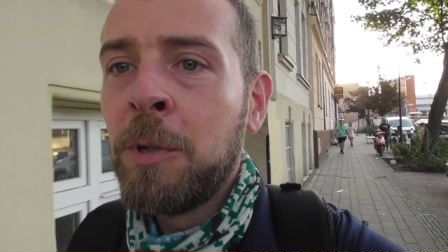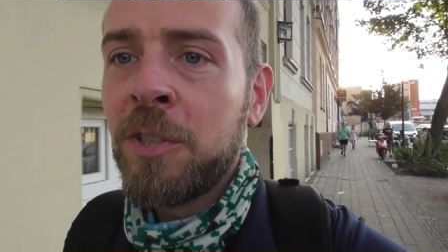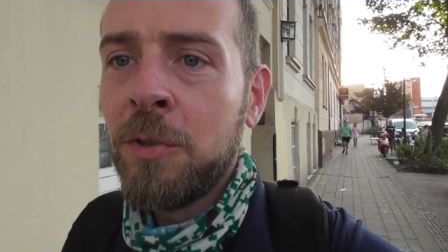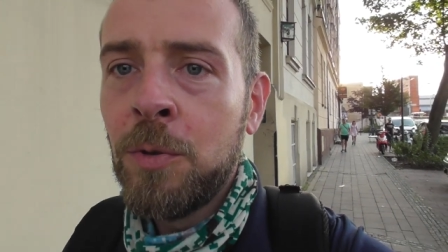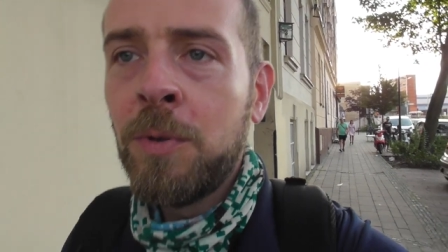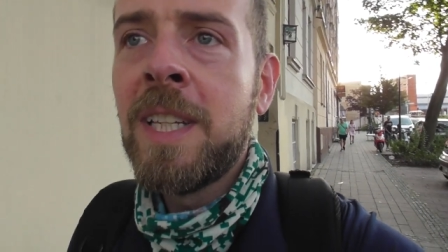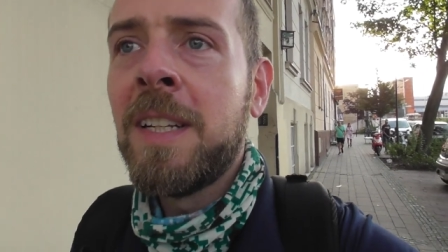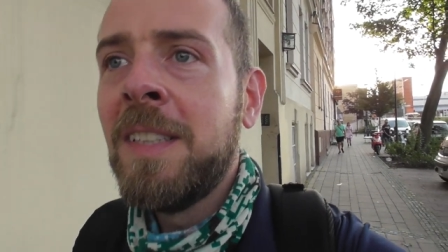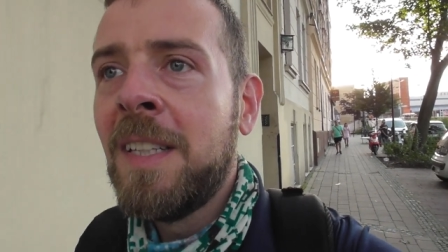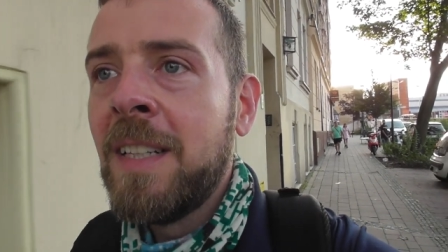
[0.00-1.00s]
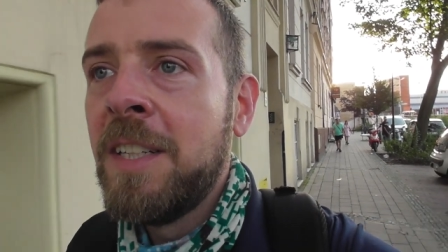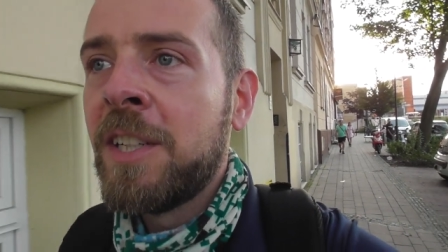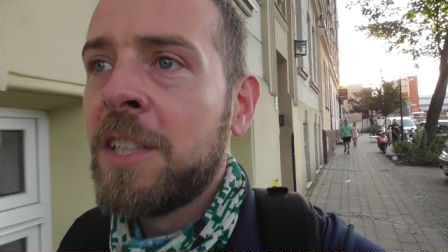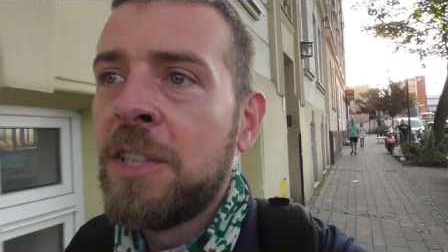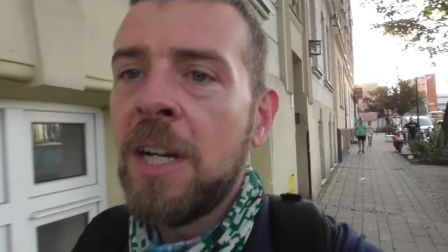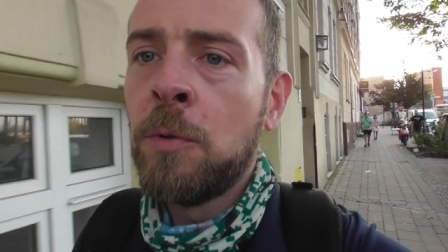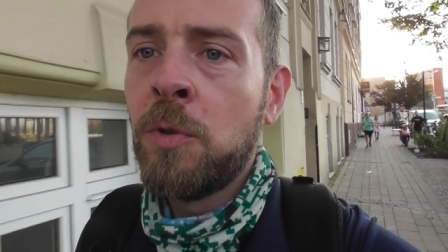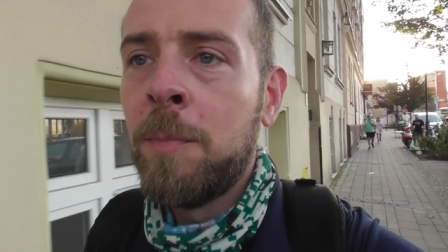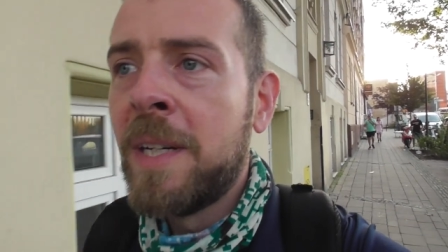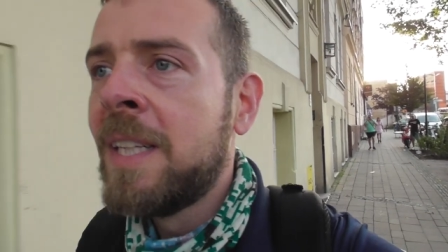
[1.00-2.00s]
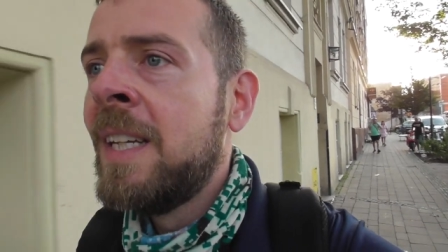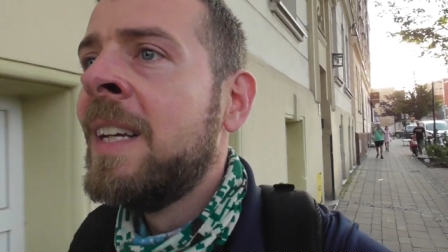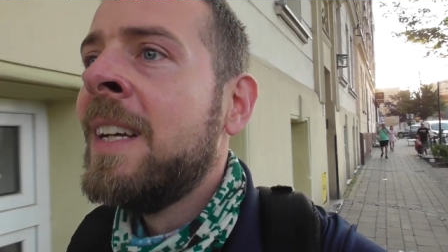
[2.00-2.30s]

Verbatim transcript: pociągu, teraz idę znaleźć jakiś automat,